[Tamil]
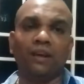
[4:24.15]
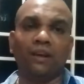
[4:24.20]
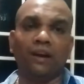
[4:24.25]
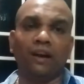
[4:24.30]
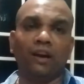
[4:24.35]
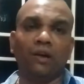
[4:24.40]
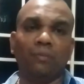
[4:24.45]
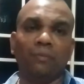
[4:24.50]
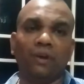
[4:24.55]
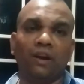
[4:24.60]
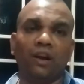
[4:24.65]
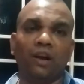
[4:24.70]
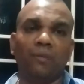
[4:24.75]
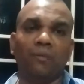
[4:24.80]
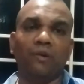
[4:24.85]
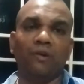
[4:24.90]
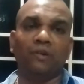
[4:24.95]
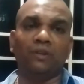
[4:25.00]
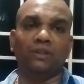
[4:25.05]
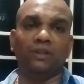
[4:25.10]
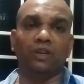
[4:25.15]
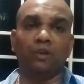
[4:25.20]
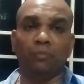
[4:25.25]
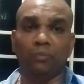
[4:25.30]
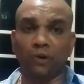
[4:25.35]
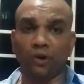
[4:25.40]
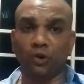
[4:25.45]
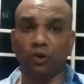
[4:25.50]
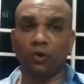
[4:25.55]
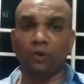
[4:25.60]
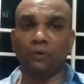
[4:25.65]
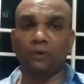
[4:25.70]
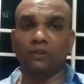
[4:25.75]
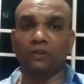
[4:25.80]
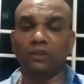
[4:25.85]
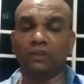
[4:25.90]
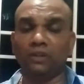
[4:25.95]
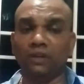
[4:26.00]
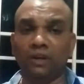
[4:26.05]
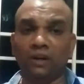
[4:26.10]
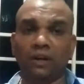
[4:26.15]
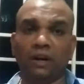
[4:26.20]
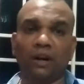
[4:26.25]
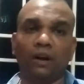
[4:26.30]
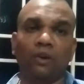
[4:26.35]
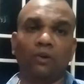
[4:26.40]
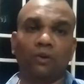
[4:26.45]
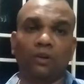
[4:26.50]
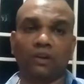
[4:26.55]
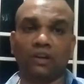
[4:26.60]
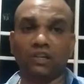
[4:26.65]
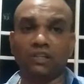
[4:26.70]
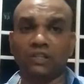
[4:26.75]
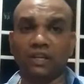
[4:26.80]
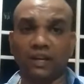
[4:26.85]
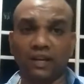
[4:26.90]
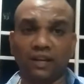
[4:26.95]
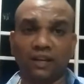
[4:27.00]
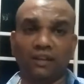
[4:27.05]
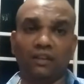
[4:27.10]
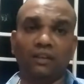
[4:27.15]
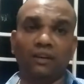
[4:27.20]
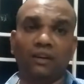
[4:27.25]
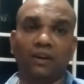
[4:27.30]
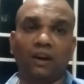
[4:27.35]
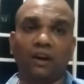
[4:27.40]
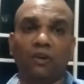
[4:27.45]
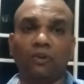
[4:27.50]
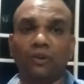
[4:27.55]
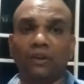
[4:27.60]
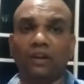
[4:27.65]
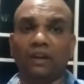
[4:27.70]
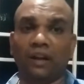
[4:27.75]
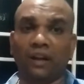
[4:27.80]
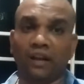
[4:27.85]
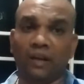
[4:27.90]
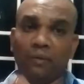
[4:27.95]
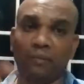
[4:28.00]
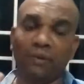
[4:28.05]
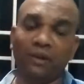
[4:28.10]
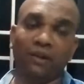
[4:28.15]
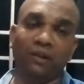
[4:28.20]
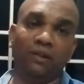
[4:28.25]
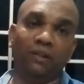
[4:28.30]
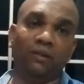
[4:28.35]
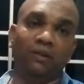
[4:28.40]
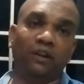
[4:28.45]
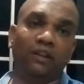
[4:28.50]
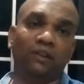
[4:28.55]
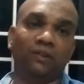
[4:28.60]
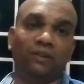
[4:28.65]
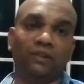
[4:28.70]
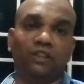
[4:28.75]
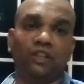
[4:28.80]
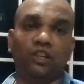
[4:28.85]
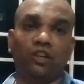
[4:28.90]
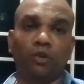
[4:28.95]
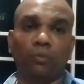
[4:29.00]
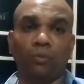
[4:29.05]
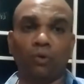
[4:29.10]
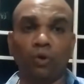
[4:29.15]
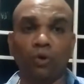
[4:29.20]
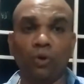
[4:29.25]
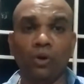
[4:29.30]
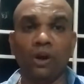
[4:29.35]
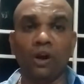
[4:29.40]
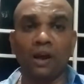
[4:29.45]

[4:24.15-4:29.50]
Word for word: இடம் எல்லாமே வந்துட்டு பெட்ரோல் வந்து திருடுற அளவுக்கு கச்சா எண்ணெய் திருடுற அளவுக்கு நிறைய பேர் இந்த இடத்துக்கு வந்ததுக்கப்புறம்